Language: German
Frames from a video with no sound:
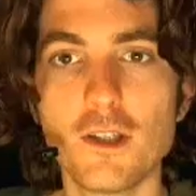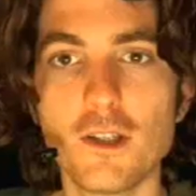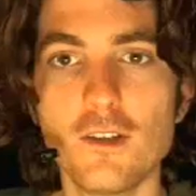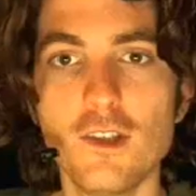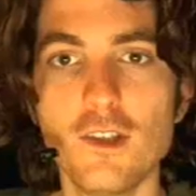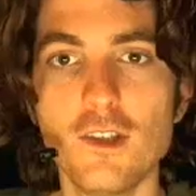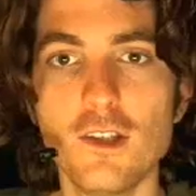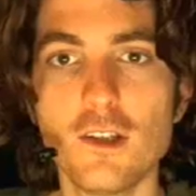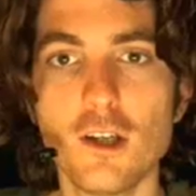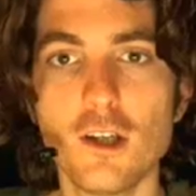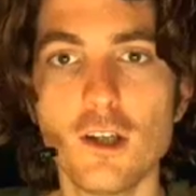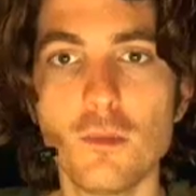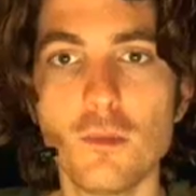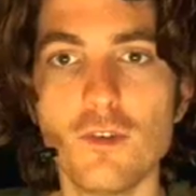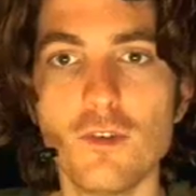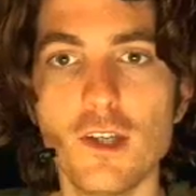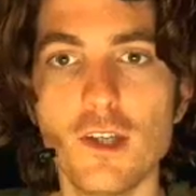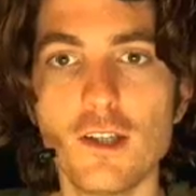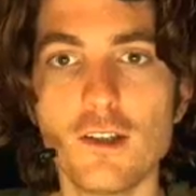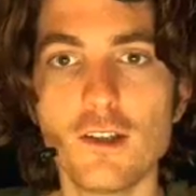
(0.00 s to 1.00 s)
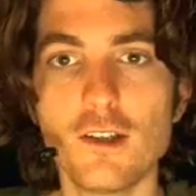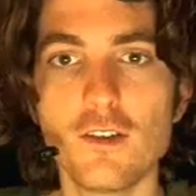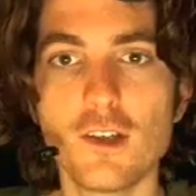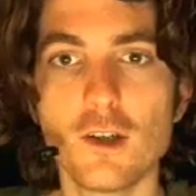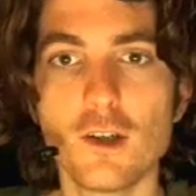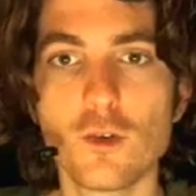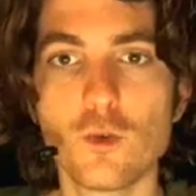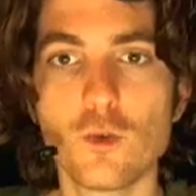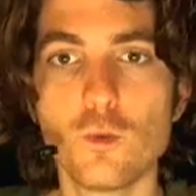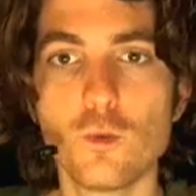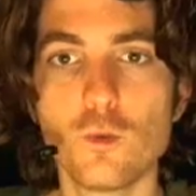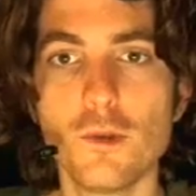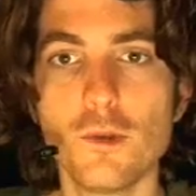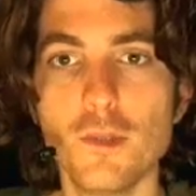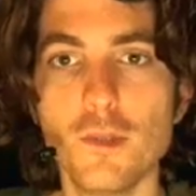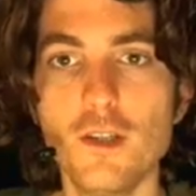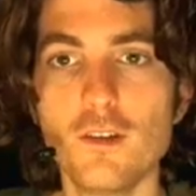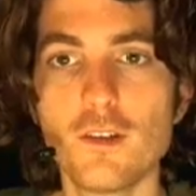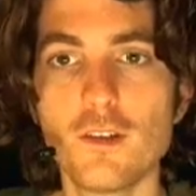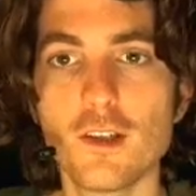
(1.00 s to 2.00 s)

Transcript: sieht, bewegen die sich auch super mit.